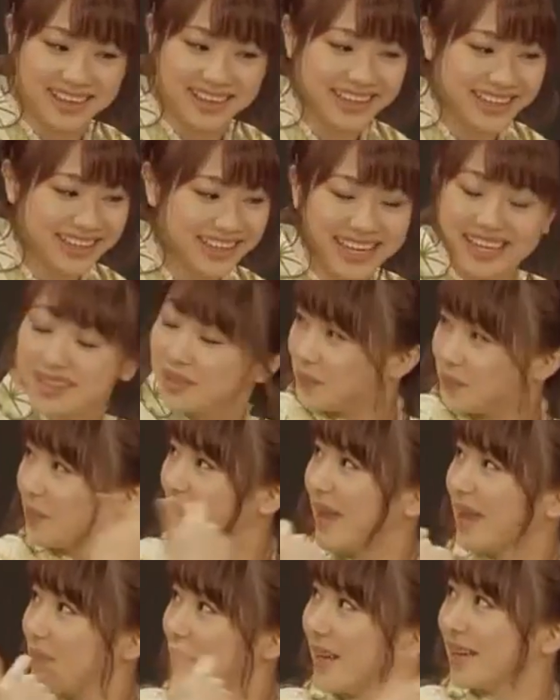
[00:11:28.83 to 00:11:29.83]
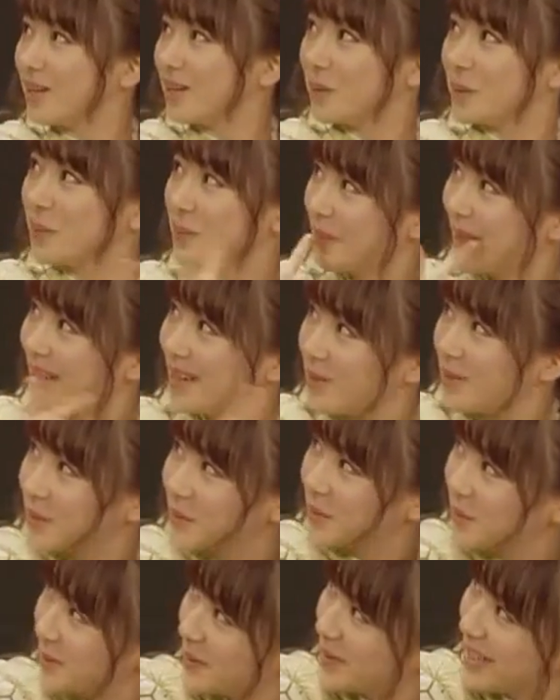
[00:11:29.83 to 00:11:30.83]
したら多分寝言言っちゃうんじゃないかな
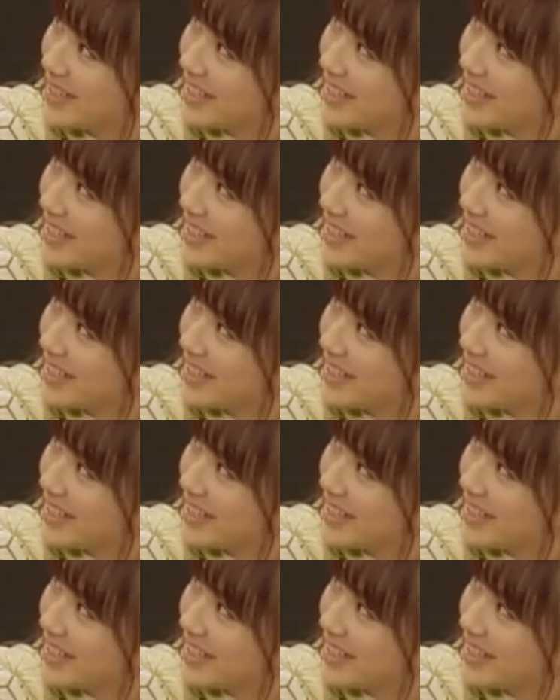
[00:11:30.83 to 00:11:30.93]
もう